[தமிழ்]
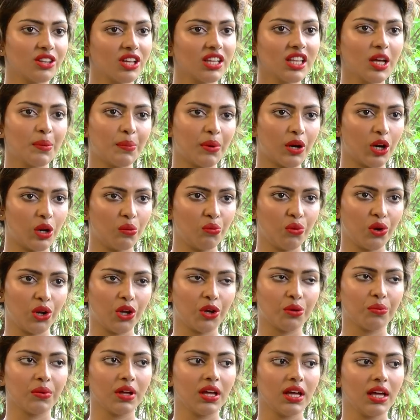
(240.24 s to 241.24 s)
இருந்தால் தான் பண்ண
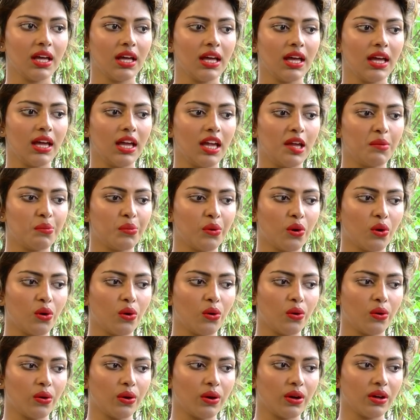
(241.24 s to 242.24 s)
முடியும்
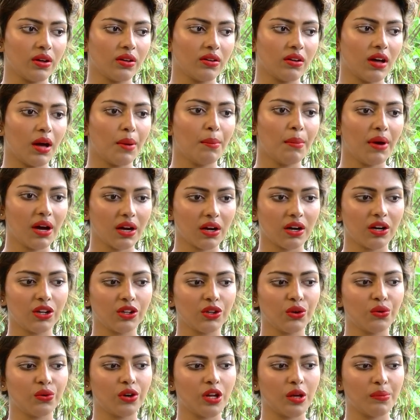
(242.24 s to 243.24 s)
இப்போது அம்மா
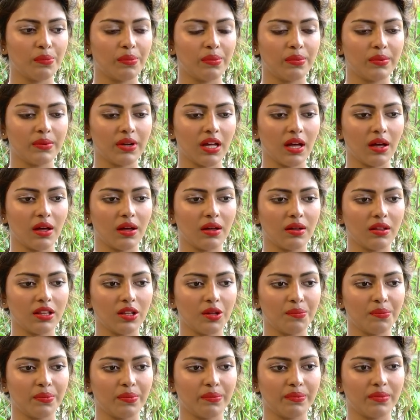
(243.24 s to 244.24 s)
கணக்கு கூட நான்
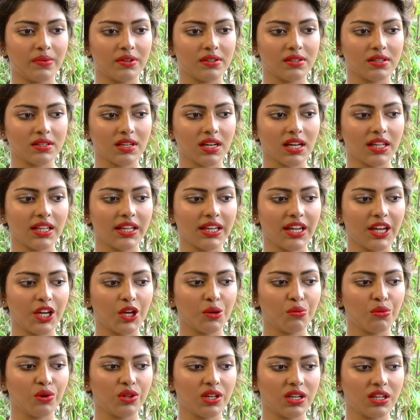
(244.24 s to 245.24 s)
அந்த கதை
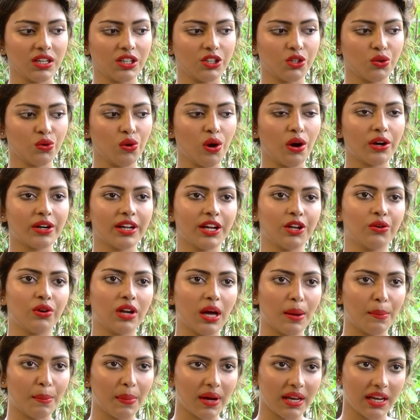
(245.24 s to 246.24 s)
கேட்கும்போது எனக்கு த்ரூ அவுட்டாக
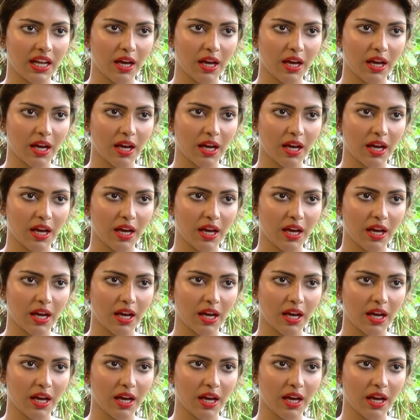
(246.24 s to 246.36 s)
என்னோட அம்மா